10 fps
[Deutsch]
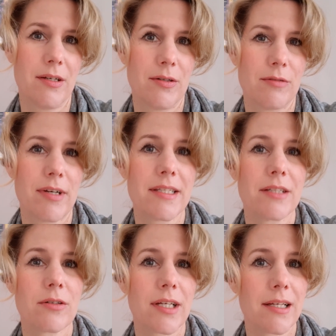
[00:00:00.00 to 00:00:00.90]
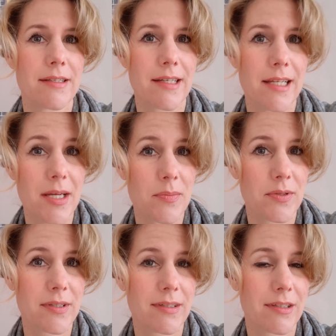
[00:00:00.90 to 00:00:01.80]
Und was sie dort alles
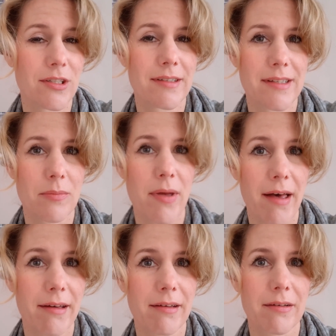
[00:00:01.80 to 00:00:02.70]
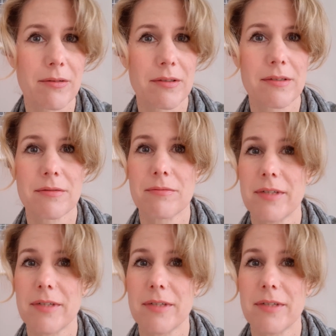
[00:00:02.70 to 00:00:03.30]
erlebt, in den Schlesier Bergen und